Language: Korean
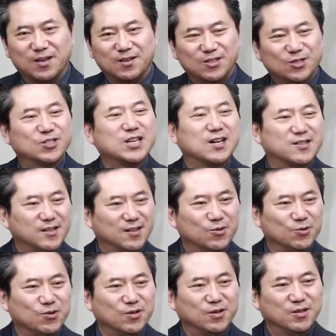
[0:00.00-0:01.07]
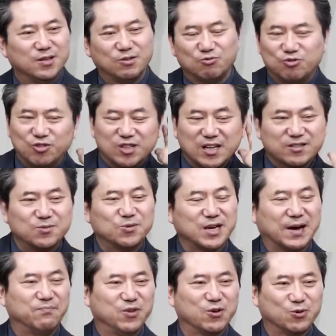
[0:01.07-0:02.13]
여자들도 귀다듬은
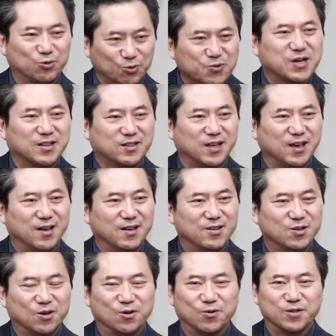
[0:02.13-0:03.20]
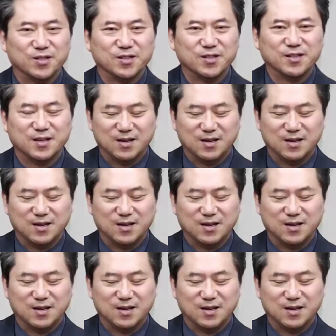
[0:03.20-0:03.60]
안 되고 똑같아 결론은.